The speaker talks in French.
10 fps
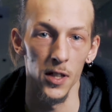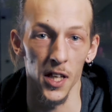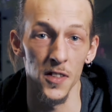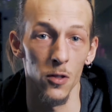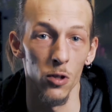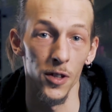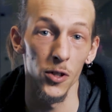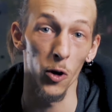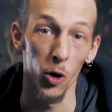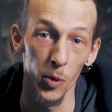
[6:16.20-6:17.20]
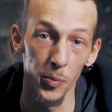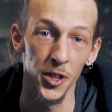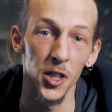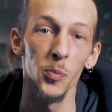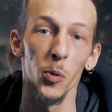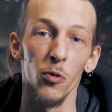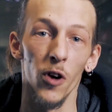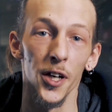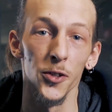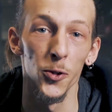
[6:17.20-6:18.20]
Les cassettes doivent être rembobinées pour
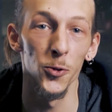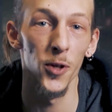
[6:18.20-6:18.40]
pouvoir être